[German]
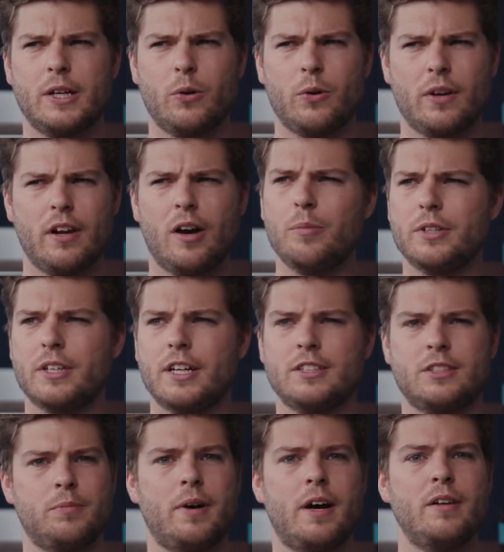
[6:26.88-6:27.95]
da auch, glaube ich,
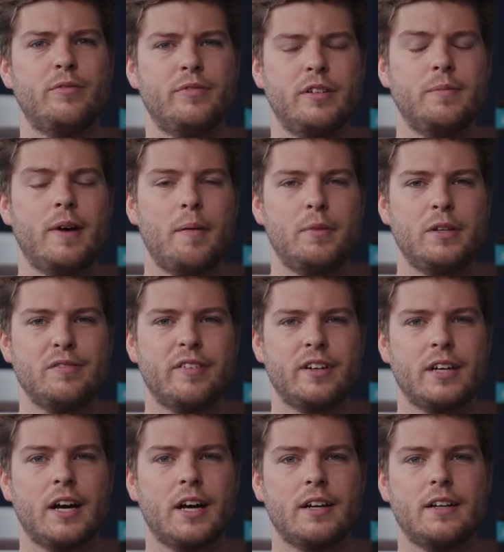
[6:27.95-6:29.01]
ganz normale Filme
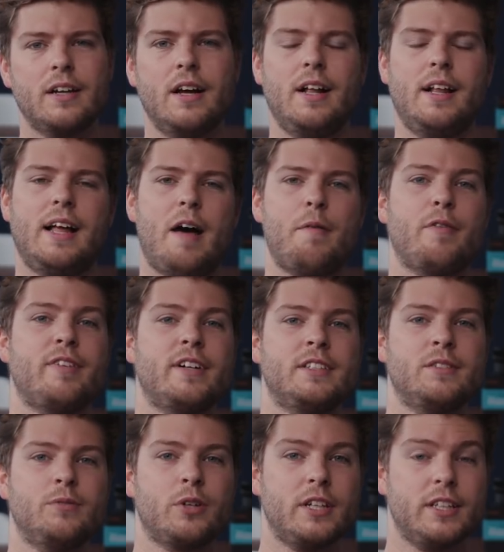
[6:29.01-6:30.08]
abliefern kann. Aber
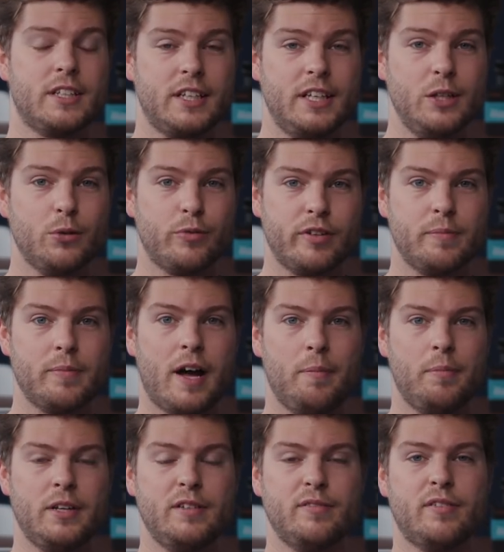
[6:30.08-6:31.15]
falls ihr wirklich Kinofilme
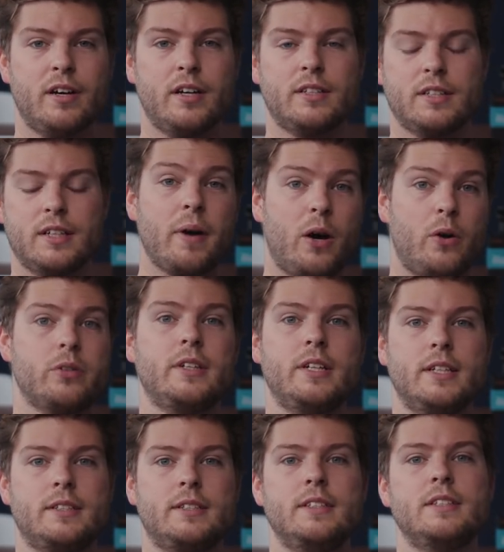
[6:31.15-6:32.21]
abliefert, braucht ihr
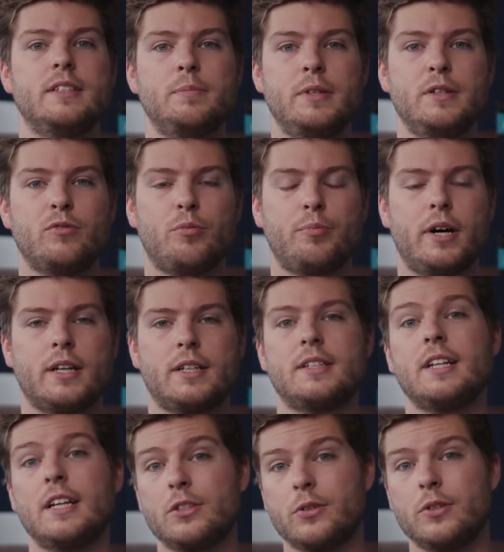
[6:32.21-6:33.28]
das
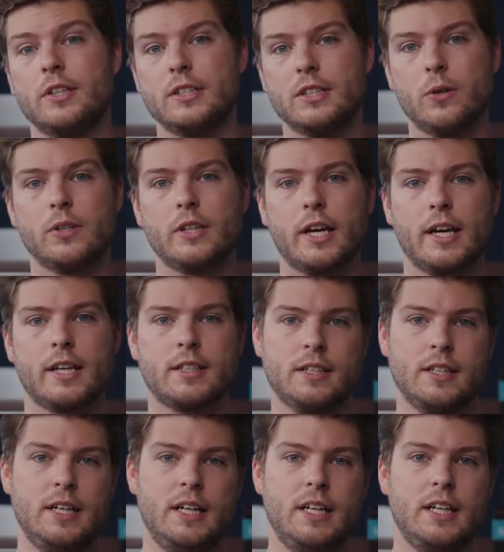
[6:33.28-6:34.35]
DCP-Format. Das könnt ihr jetzt auch direkt
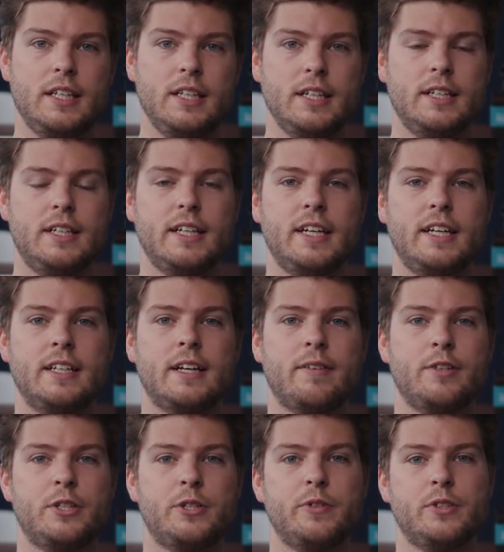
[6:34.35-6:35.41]
hier in
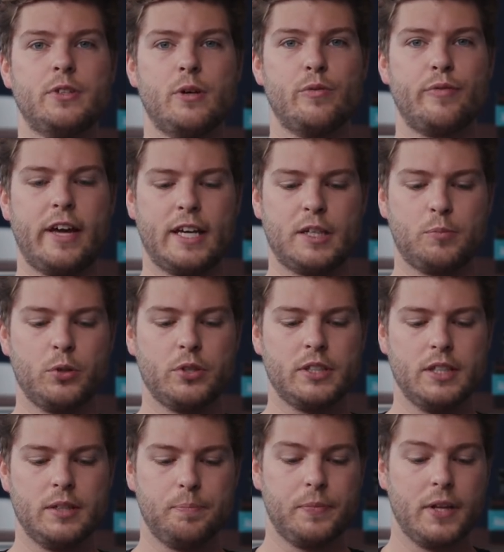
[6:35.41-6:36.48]
DaVinci Resolve
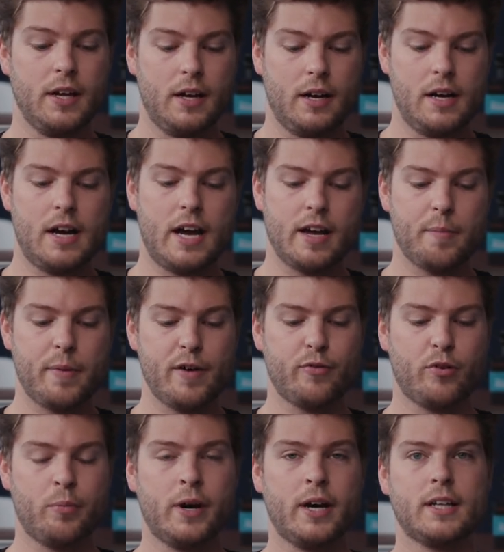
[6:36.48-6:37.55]
exportieren.
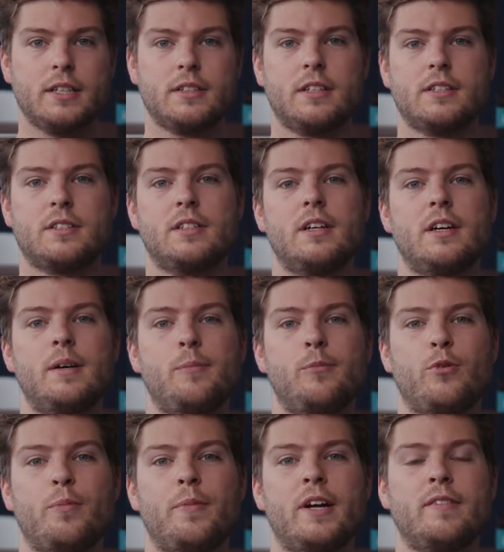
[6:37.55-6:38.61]
IMF-Format ist das ähm,
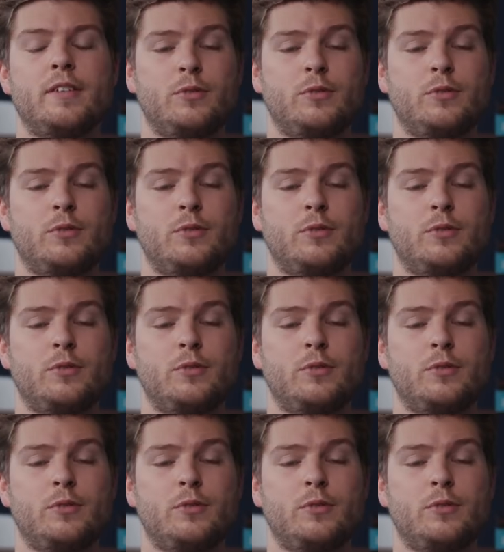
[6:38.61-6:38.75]
Format,